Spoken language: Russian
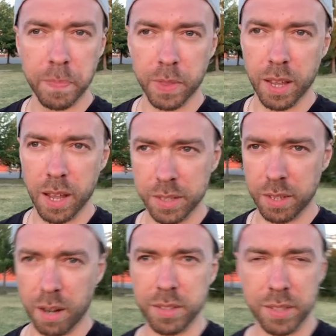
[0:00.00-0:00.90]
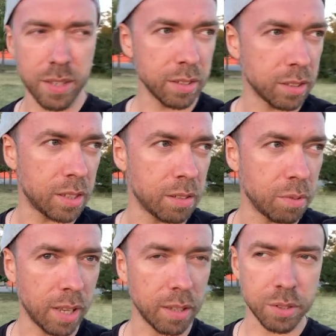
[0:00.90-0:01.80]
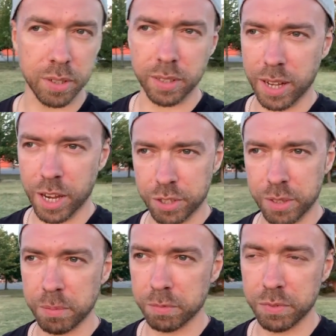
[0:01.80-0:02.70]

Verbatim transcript: Я старался и выкладывался на каждом